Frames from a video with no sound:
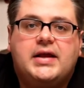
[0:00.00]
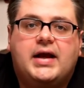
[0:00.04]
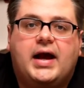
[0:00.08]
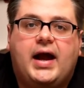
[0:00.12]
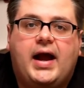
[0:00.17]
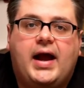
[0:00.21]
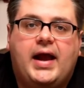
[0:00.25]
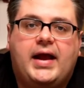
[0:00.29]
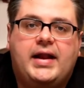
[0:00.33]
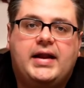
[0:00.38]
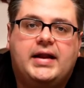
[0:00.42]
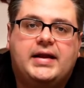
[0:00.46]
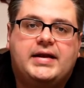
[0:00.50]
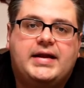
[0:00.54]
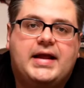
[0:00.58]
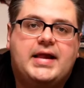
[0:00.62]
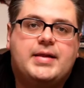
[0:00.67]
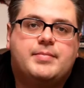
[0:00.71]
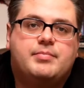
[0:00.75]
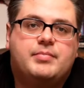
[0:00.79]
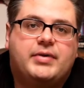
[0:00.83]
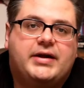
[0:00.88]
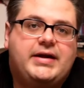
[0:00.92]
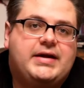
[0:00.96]
einen
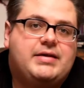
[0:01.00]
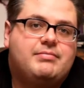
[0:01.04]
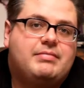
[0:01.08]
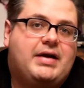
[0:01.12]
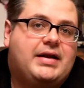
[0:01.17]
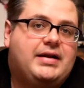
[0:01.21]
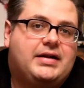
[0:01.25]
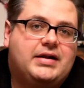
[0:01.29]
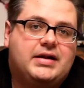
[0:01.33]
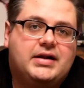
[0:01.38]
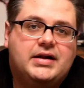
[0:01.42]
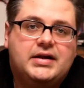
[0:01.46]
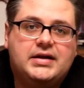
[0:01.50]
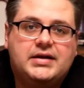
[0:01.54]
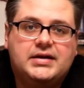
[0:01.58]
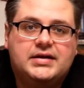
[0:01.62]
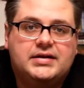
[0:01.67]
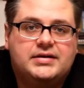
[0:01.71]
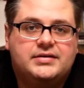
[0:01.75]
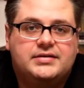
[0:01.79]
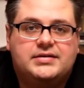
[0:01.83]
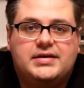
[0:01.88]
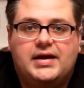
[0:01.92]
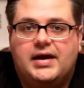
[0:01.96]
gelben Regenmantel,
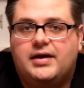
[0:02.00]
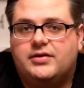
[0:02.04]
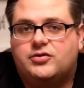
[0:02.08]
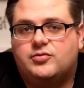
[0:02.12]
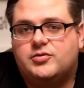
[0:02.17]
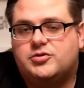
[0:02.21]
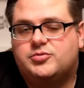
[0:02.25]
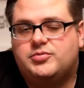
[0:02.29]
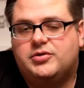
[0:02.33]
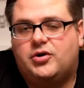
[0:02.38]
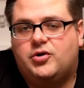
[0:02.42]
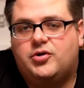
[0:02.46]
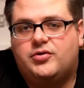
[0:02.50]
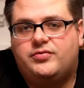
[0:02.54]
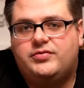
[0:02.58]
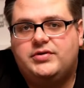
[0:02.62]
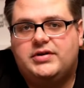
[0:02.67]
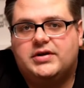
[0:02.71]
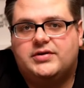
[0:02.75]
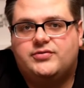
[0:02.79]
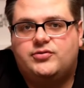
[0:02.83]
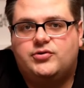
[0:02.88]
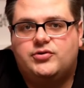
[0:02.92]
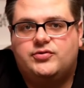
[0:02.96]
der zum Beispiel auch
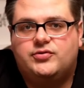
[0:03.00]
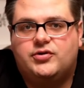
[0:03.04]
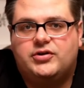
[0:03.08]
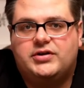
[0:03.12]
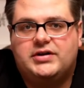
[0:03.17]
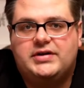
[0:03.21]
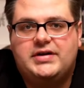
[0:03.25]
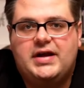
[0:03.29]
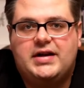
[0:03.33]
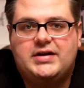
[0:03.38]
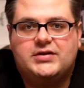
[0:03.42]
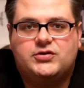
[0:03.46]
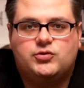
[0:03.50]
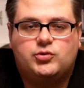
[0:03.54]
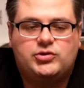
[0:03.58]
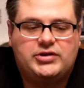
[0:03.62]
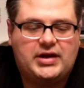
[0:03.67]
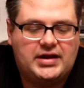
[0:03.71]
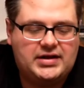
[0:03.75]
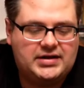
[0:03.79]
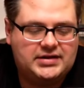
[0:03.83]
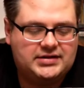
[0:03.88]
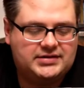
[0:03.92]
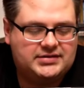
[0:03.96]
wiedergefunden wurde in Alice
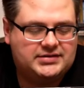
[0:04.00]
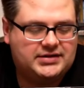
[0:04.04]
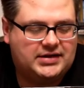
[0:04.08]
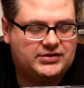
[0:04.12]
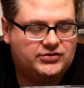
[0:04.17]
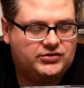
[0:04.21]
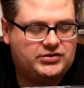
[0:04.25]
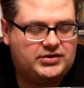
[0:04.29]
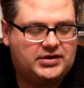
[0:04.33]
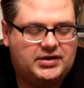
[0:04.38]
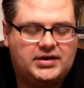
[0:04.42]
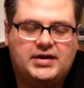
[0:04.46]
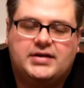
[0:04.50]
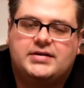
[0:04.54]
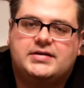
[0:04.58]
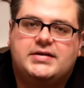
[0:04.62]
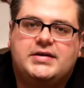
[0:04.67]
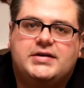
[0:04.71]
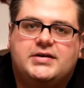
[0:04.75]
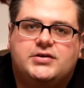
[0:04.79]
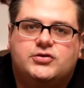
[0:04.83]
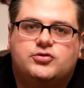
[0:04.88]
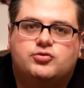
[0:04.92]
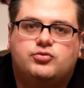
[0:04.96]
Sweet Alice. Also hier hat
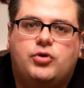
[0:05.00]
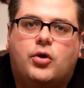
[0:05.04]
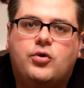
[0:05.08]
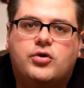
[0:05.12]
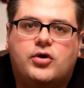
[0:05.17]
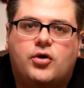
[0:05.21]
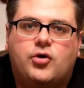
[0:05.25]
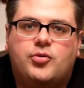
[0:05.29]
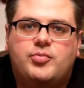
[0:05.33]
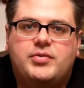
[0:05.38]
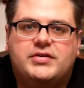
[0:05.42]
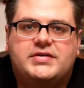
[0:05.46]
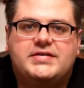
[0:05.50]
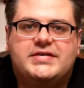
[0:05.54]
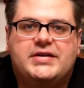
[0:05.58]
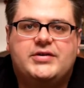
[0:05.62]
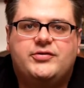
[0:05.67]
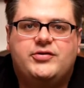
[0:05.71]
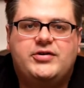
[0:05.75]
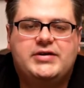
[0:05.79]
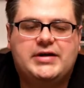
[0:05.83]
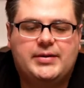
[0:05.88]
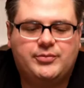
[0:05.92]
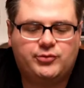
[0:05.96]
Nicholas Rogue auch ein bisschen
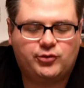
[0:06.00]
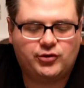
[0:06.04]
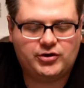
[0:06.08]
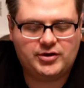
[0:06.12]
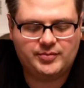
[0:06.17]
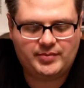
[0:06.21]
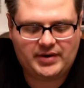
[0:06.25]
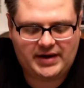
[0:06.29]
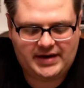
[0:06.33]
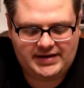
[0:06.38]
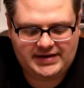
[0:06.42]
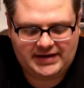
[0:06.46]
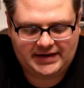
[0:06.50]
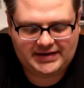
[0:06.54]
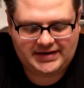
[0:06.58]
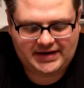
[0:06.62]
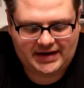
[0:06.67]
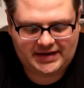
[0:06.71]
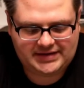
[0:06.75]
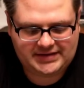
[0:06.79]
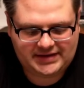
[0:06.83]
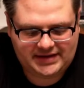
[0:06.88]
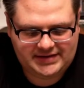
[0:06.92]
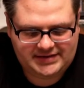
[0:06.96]
seine Fingerabdrücke bei
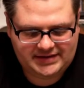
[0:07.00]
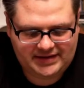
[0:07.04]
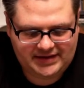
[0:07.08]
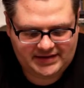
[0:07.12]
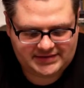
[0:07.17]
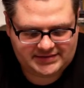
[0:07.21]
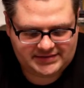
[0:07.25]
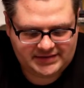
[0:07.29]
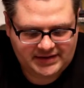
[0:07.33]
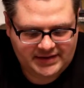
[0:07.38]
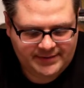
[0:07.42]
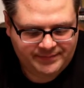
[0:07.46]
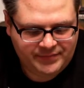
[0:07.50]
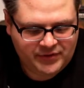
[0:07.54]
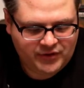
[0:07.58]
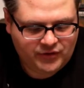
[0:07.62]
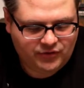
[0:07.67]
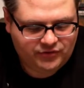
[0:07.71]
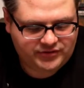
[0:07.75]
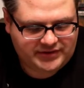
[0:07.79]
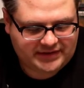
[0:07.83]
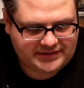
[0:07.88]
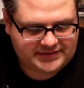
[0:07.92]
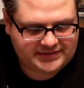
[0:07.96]
Nakata hinterlassen.
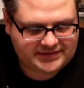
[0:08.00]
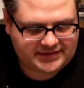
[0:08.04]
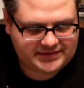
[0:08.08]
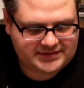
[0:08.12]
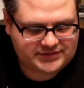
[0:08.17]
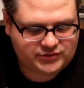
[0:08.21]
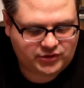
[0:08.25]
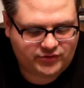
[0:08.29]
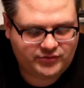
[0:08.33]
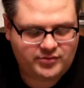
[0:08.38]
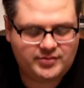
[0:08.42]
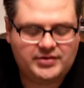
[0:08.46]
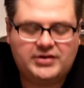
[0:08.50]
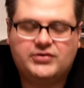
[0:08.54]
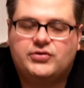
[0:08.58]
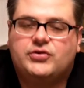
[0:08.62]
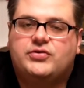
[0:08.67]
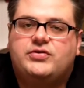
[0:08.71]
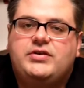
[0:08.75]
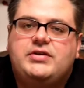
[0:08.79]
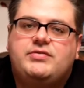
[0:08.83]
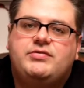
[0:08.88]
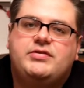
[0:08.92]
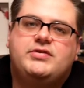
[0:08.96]
Und das ist ganz toll, wie man das so
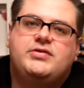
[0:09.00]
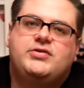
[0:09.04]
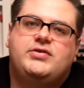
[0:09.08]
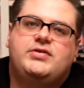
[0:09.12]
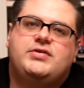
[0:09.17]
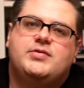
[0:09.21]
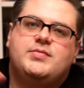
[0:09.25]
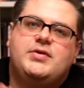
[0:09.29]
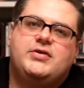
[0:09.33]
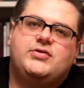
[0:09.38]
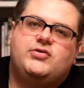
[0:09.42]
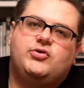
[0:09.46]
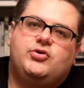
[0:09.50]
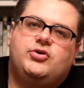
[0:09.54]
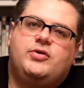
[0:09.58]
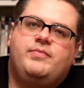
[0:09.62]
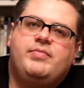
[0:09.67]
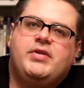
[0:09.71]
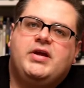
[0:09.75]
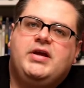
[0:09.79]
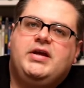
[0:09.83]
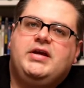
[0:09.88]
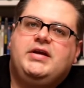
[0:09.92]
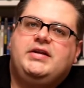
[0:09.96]
sieht, wie sich immer so
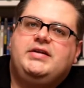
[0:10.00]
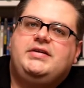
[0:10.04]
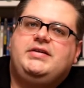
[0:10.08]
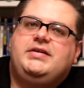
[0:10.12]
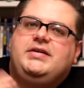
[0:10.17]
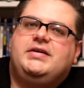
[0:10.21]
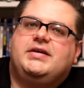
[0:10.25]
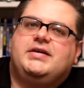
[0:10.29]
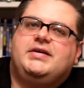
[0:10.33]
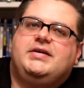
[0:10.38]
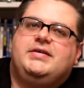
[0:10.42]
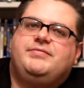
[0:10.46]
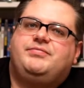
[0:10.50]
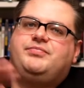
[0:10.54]
die